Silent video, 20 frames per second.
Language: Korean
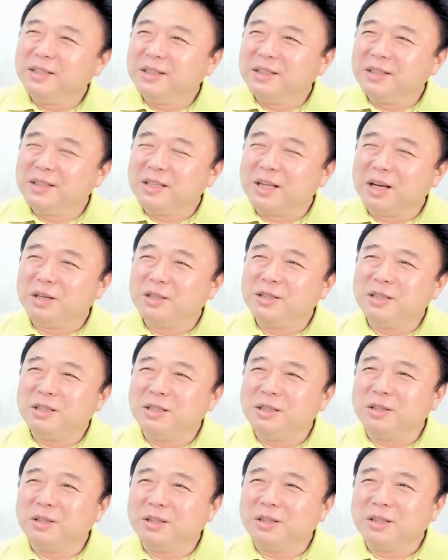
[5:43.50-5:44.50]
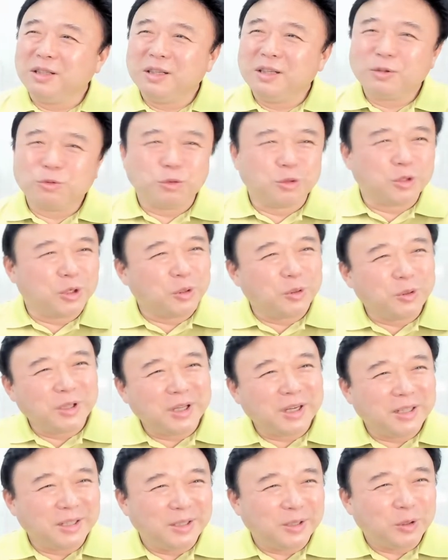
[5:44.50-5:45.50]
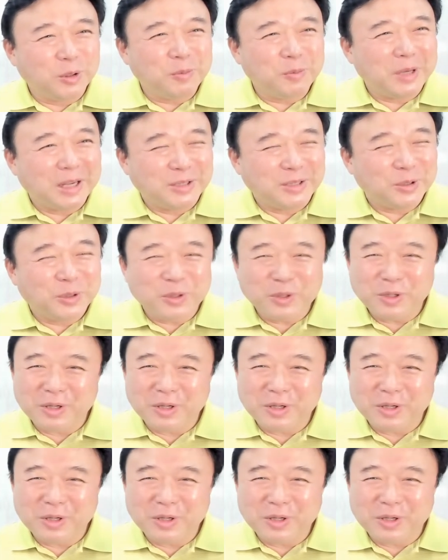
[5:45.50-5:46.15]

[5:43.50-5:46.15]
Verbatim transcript: 당신 국정원 다니는 거 맞아?